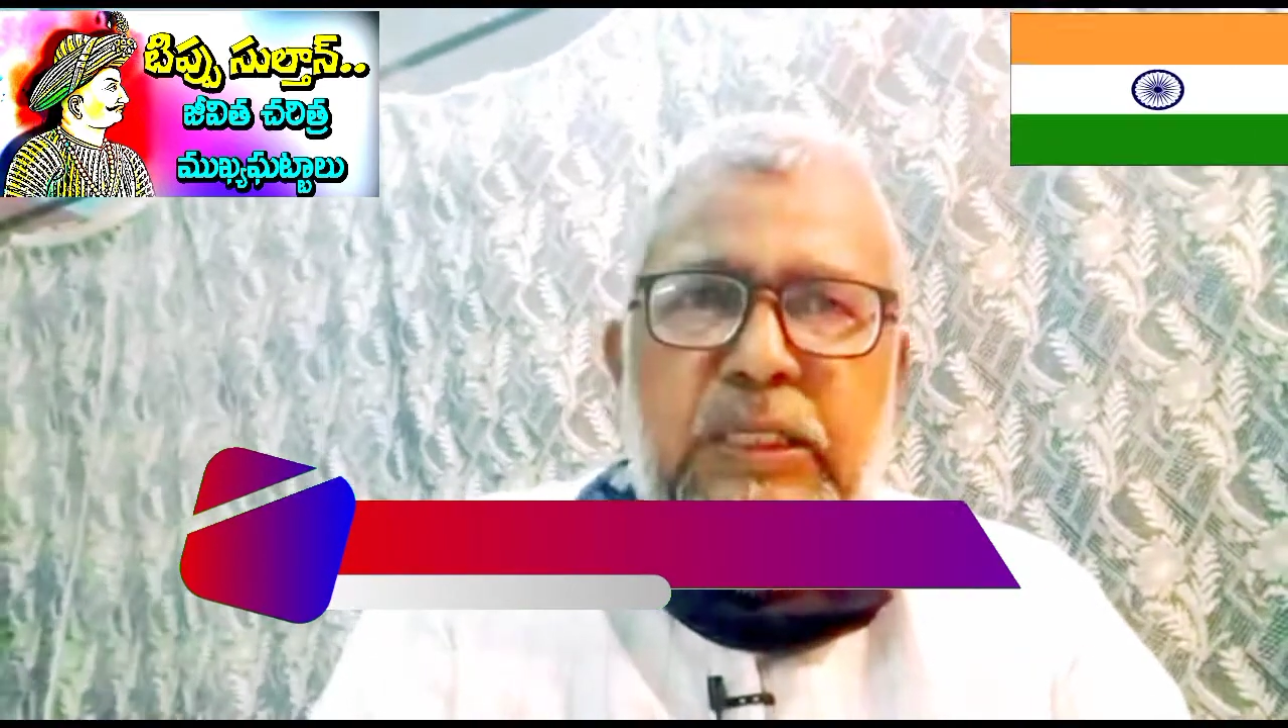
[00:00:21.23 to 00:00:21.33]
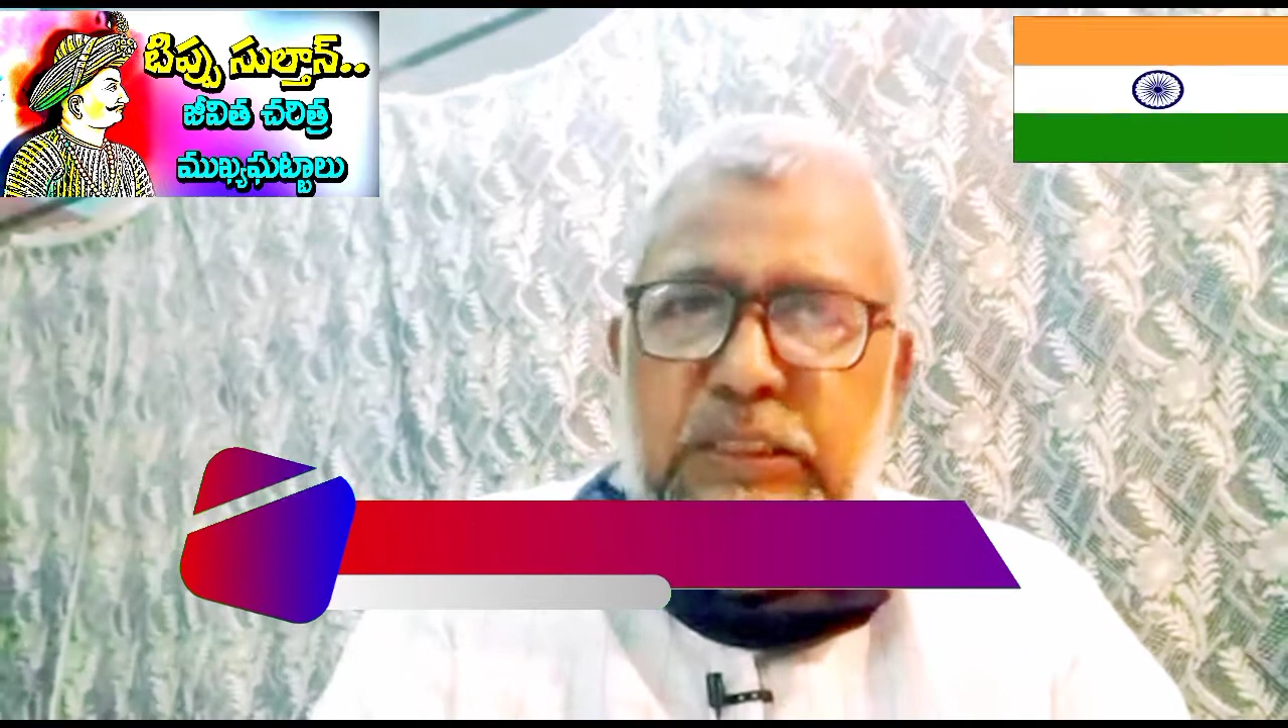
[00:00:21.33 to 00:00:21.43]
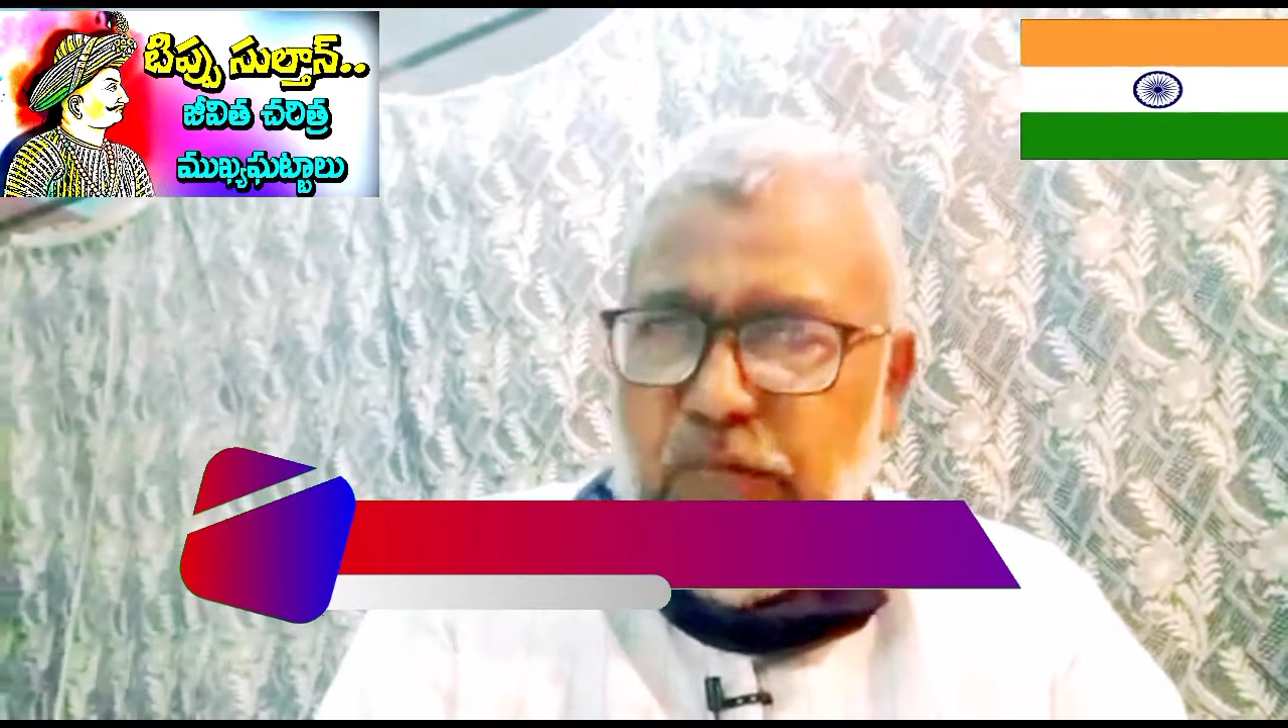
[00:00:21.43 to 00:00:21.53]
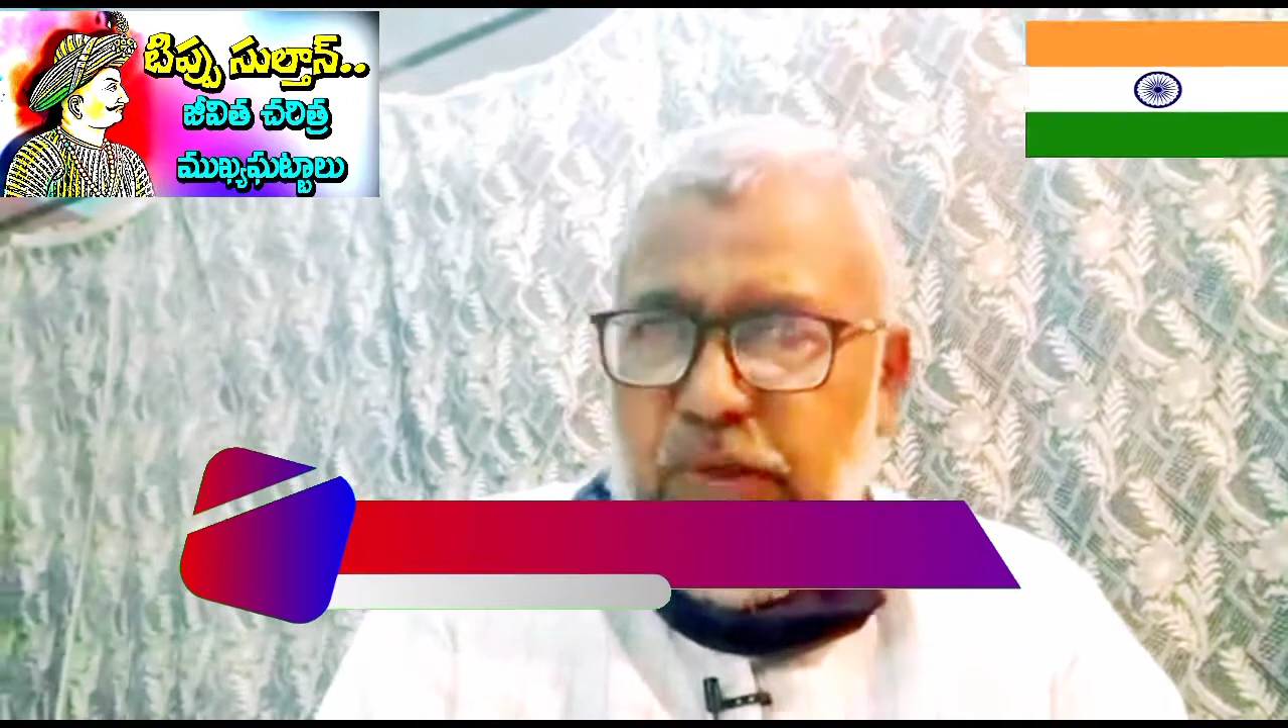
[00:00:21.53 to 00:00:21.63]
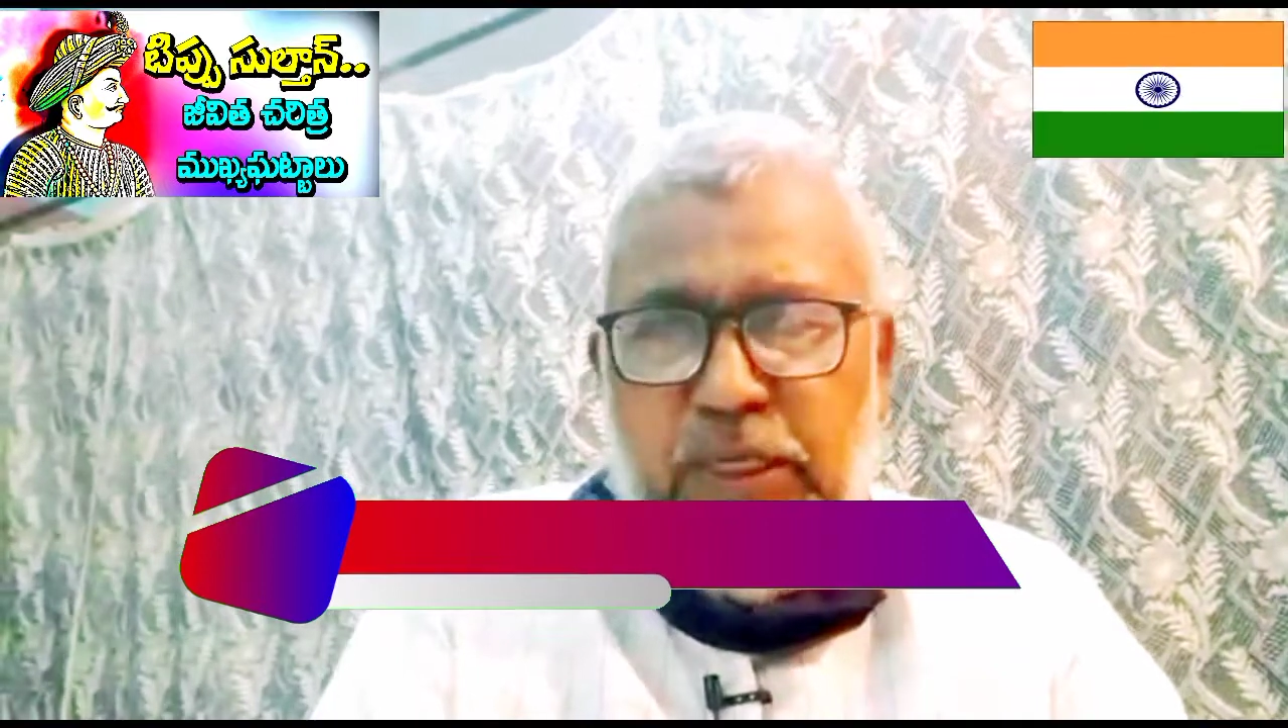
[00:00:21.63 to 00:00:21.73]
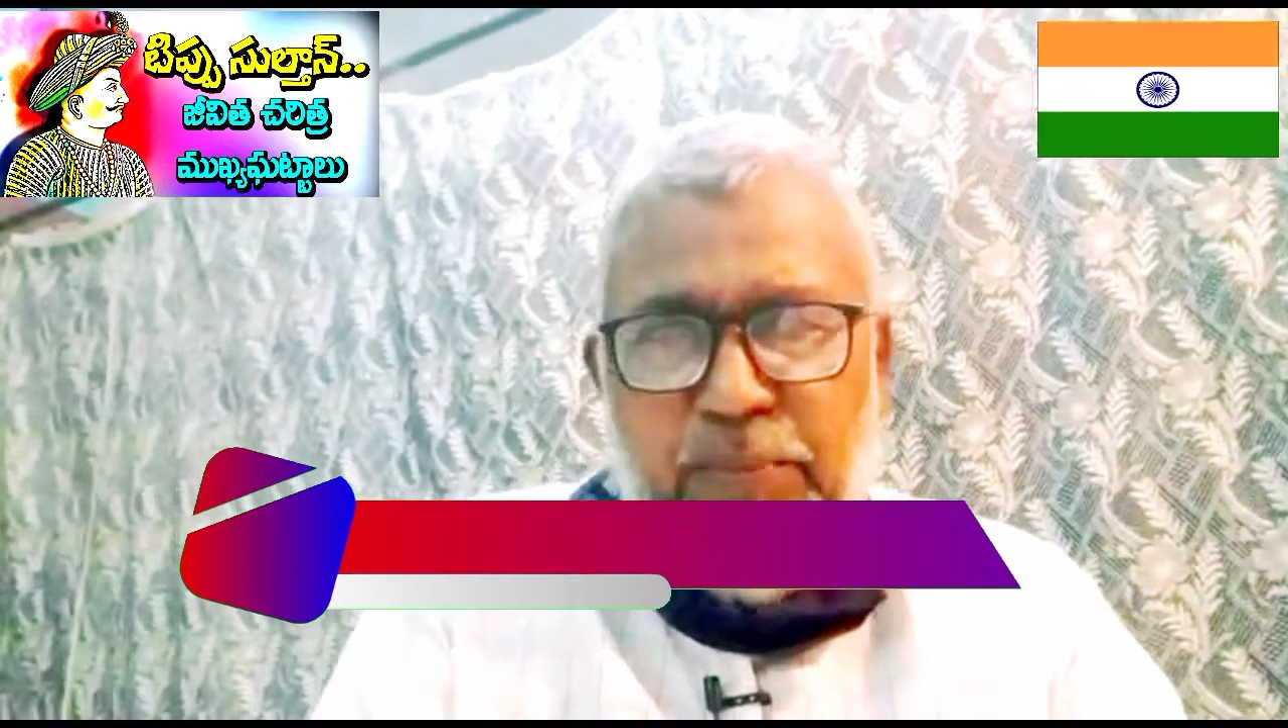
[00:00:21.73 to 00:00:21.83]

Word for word: చివరి